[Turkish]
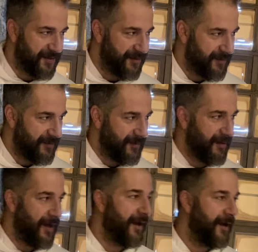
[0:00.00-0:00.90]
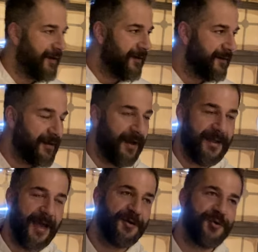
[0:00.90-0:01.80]
Yok, o da kardeşim diyor mu?
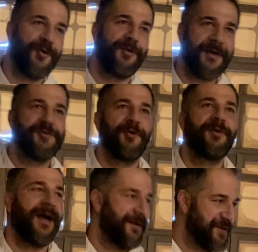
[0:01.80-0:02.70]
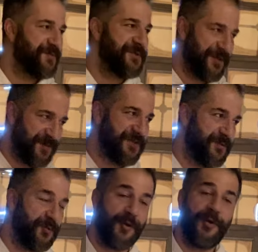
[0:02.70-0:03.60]
Yani öyle çok kardeşim canım cicim yok.